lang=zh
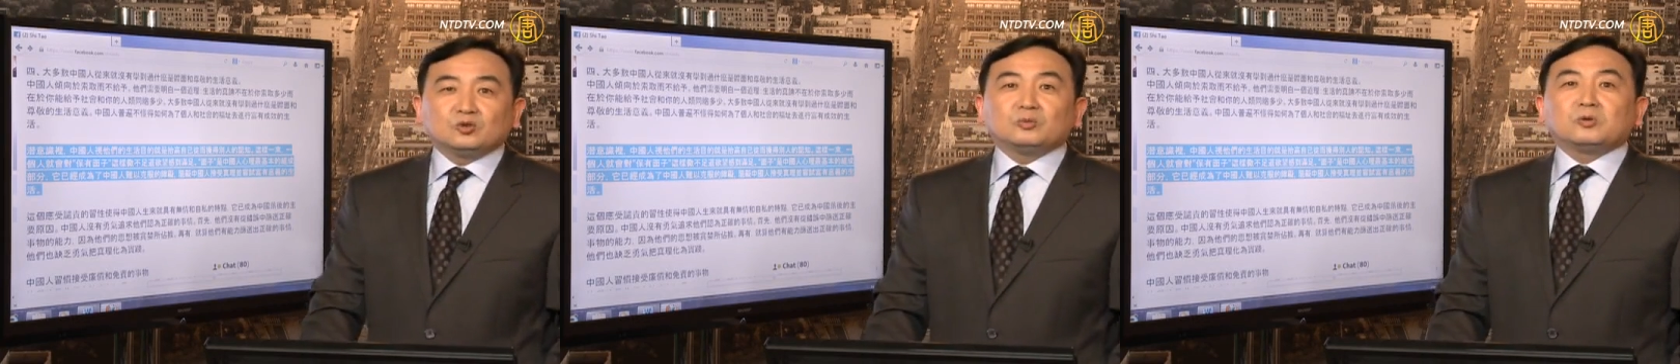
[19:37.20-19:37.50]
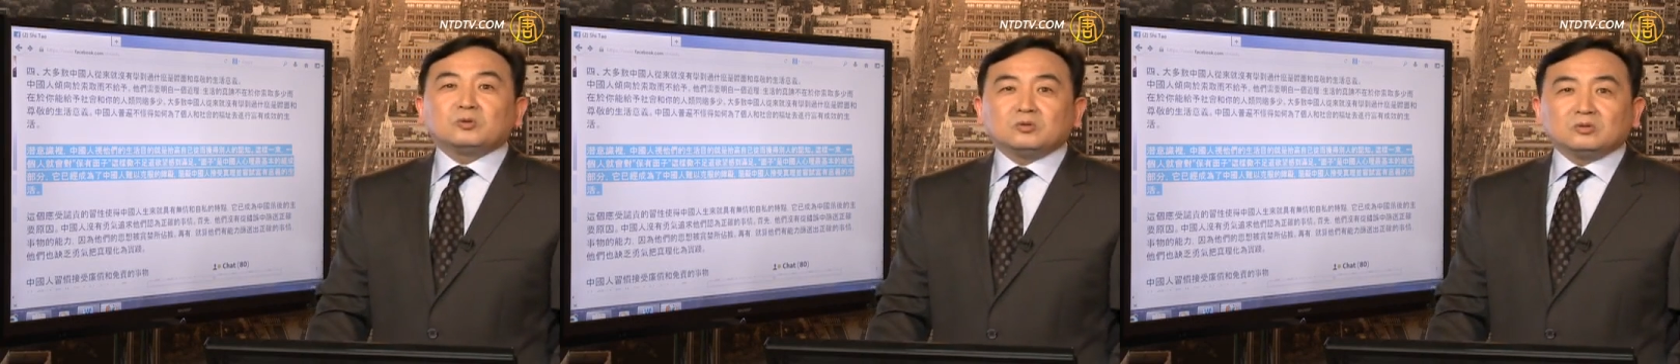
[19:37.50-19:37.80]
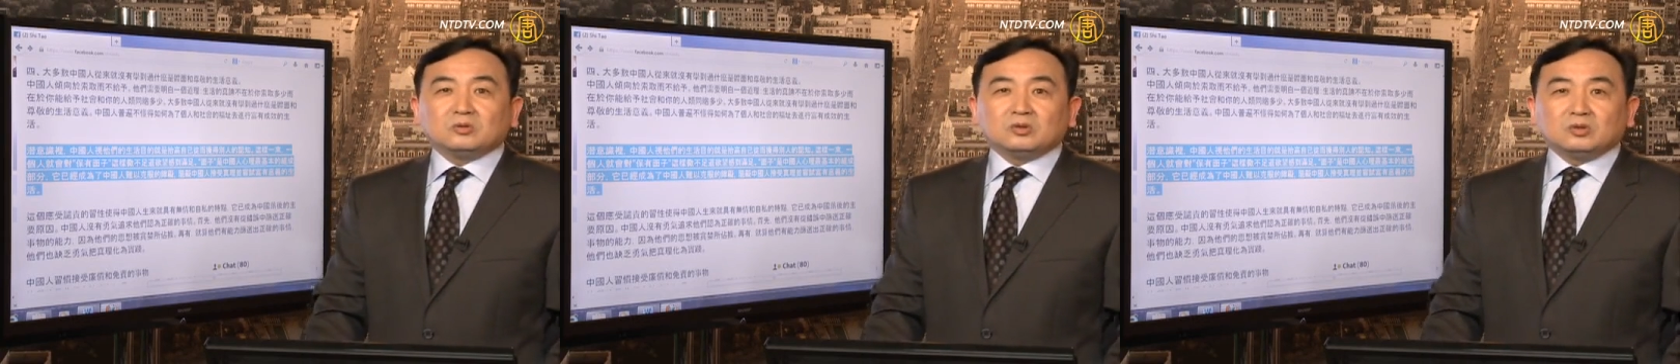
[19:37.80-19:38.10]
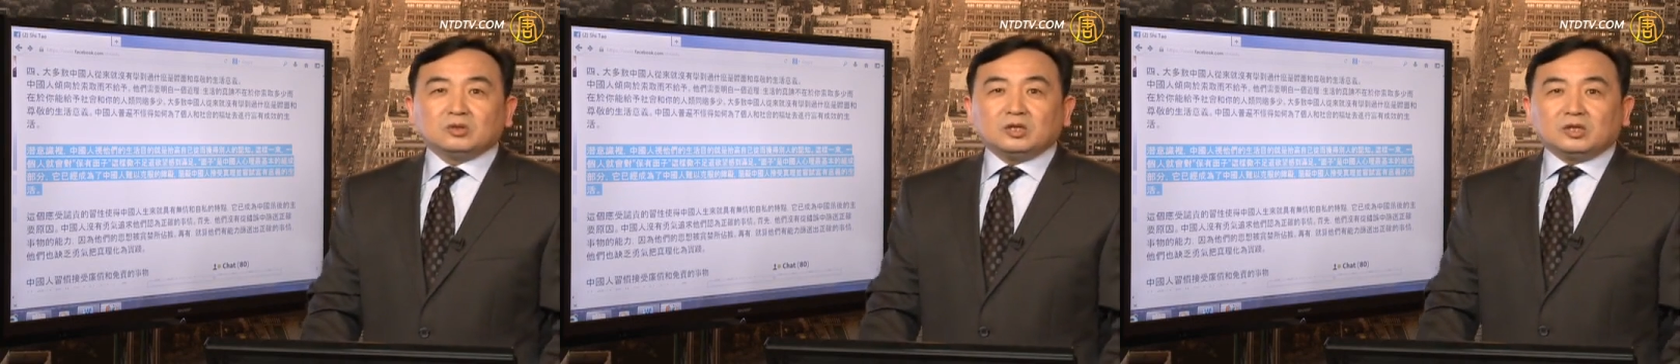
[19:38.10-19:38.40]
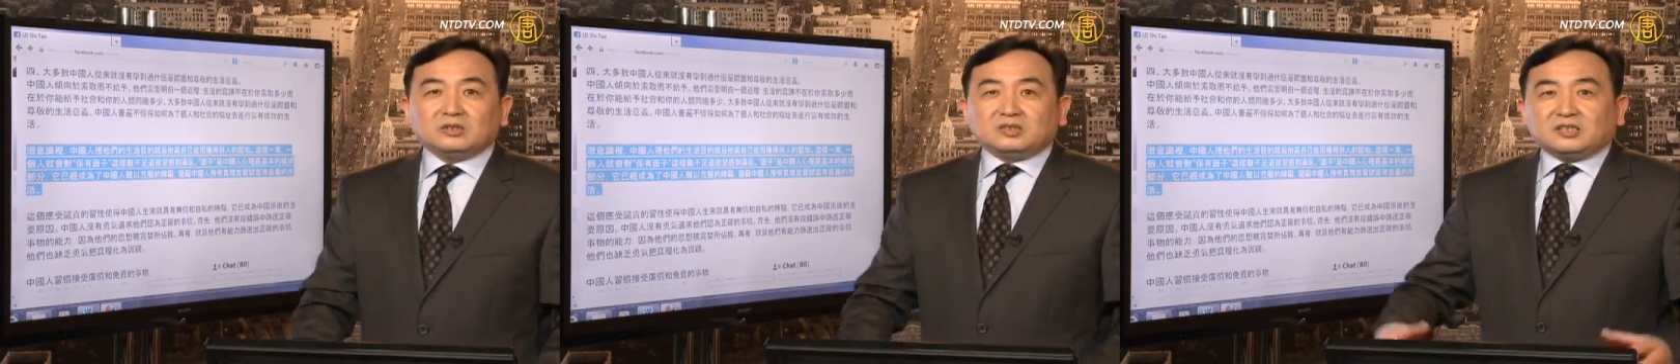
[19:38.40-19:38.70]
对不？
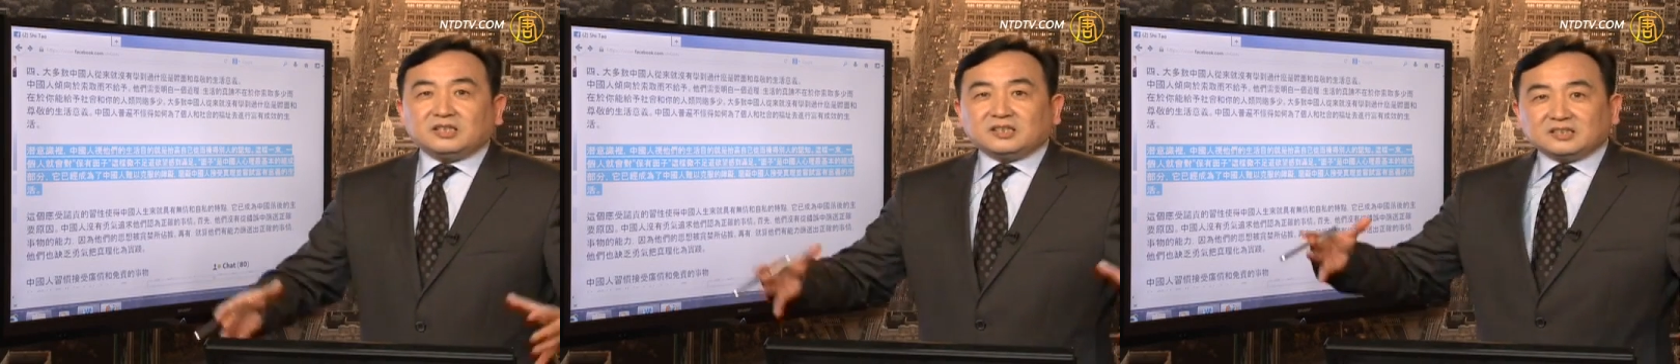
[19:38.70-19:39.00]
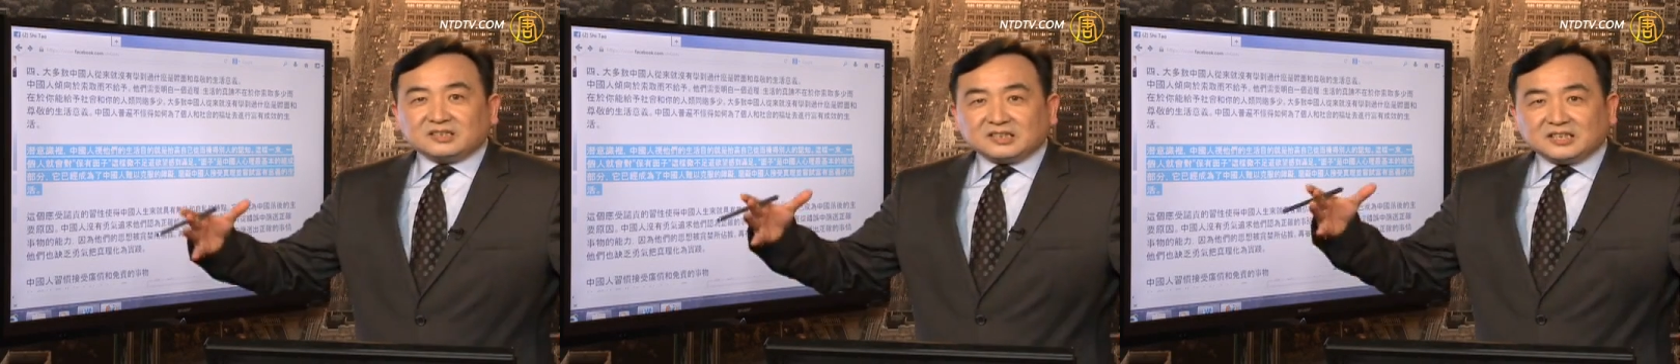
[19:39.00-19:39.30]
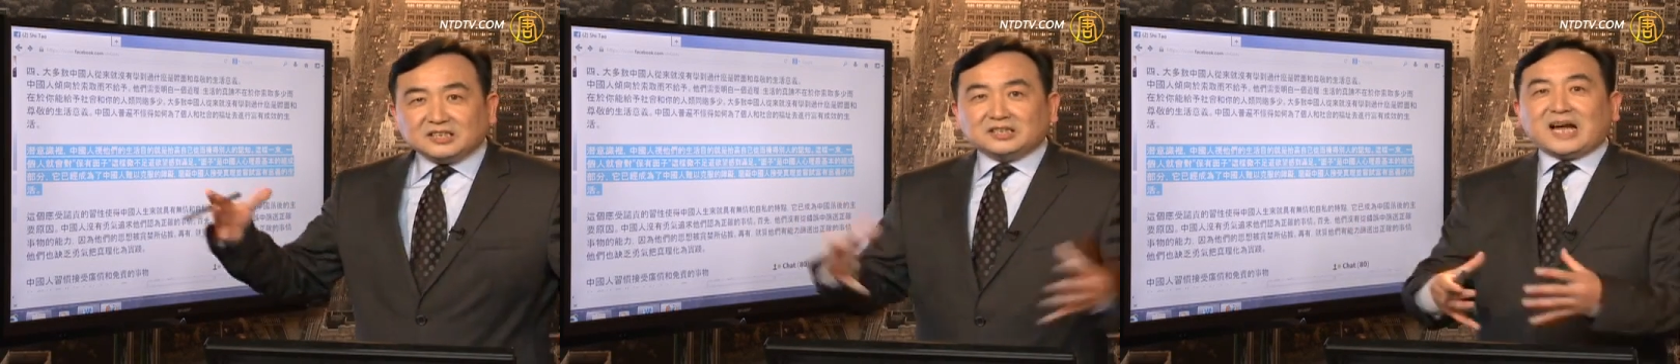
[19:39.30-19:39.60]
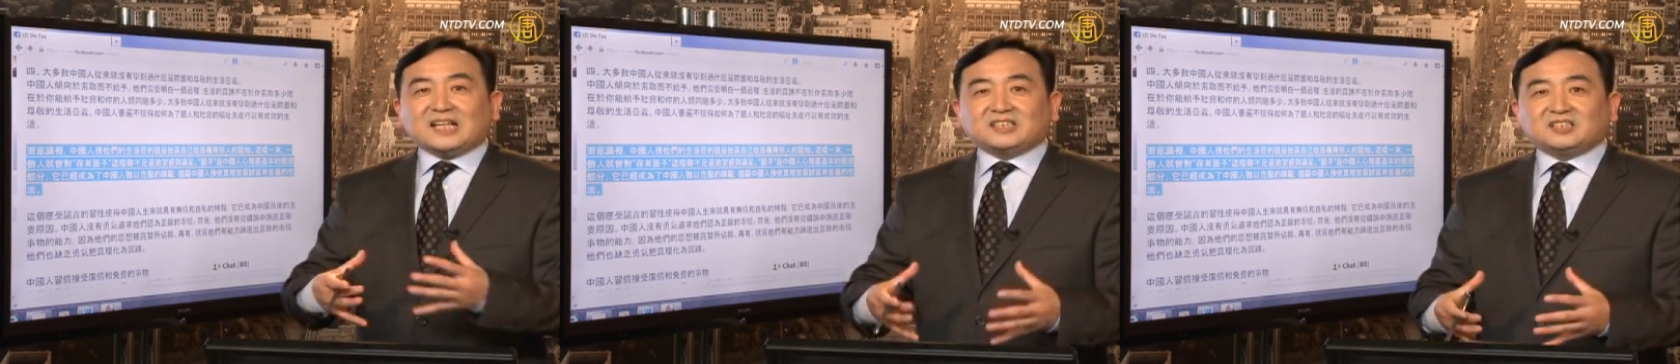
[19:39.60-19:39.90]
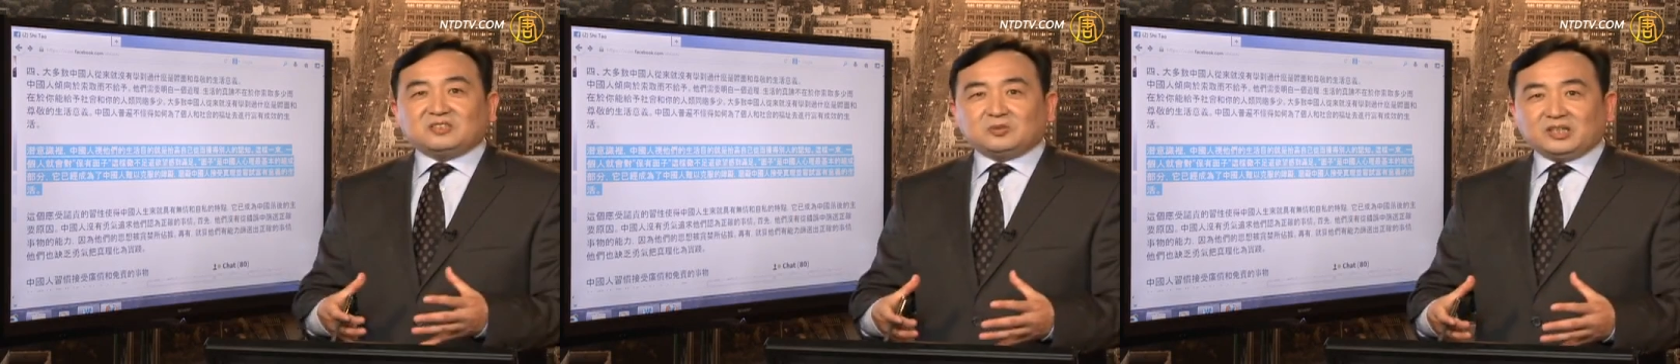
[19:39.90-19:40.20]
这是一个侵诈的
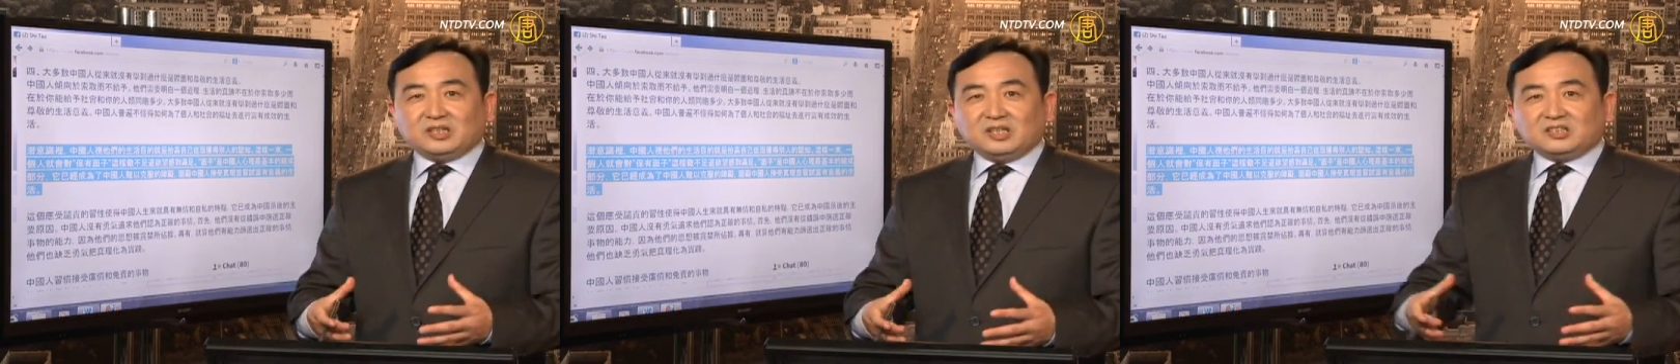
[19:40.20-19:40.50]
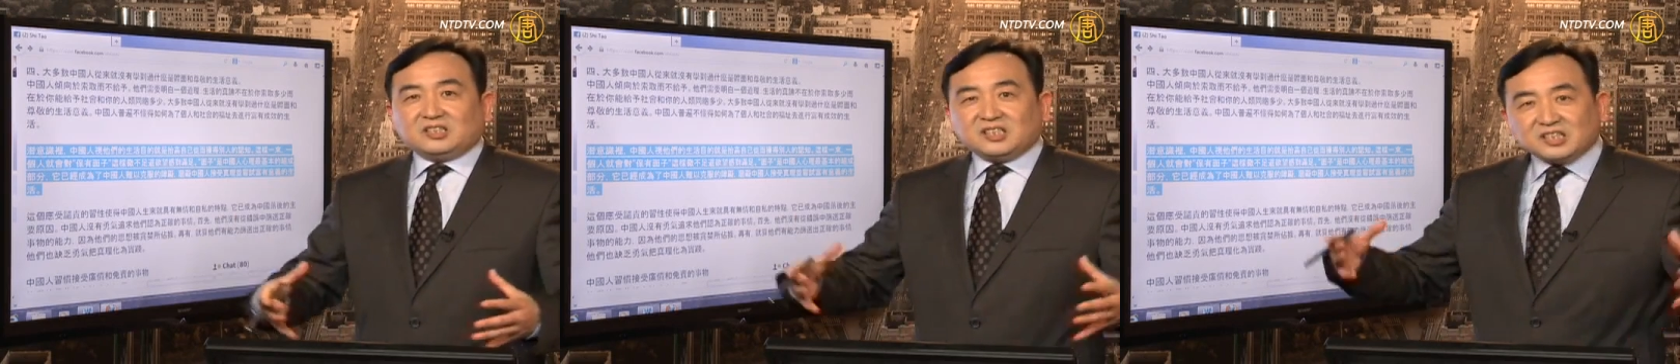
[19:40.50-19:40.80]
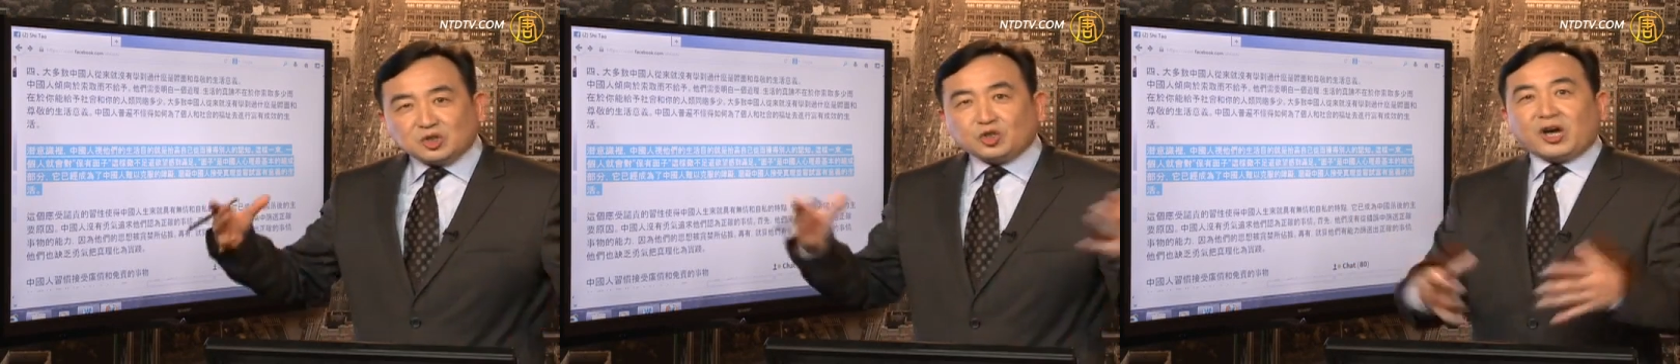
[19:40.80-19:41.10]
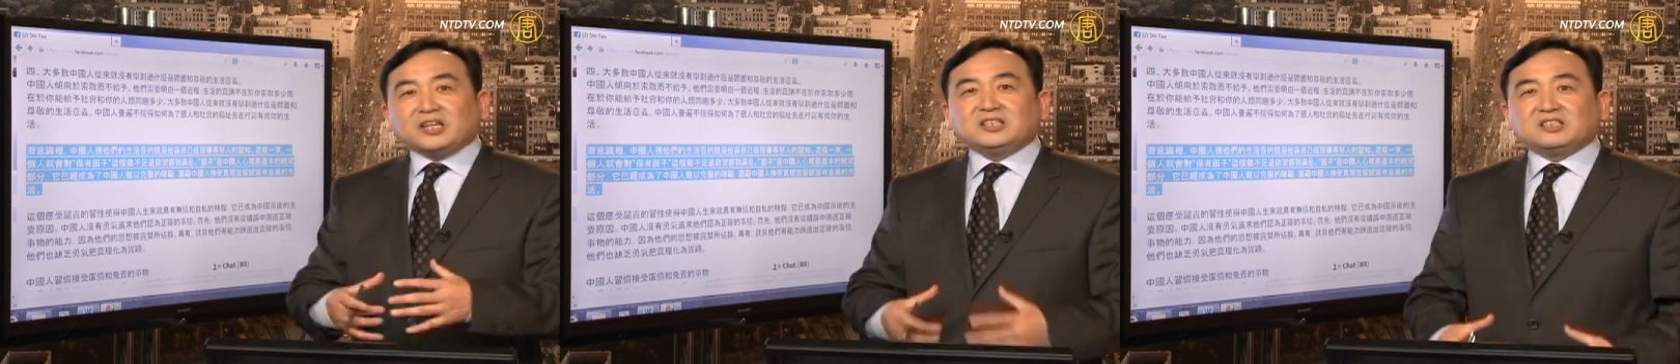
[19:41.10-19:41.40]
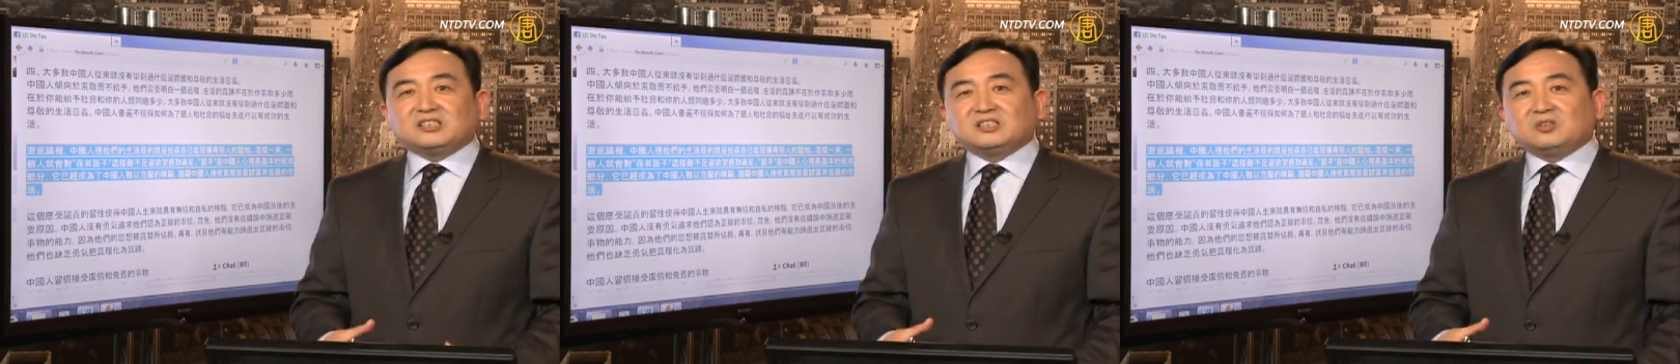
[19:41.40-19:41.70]
社会，这是一个权力
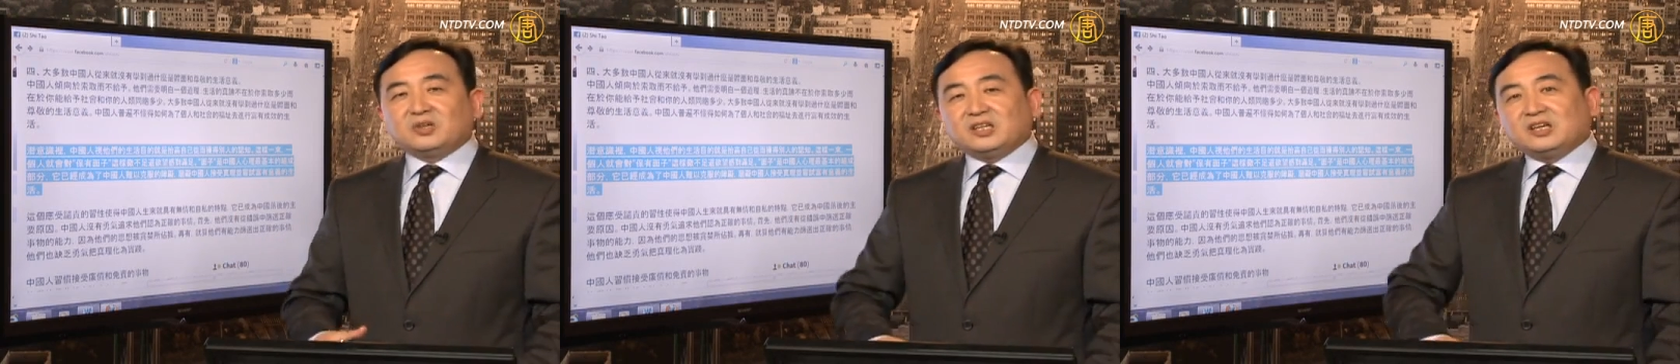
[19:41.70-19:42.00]
的社会，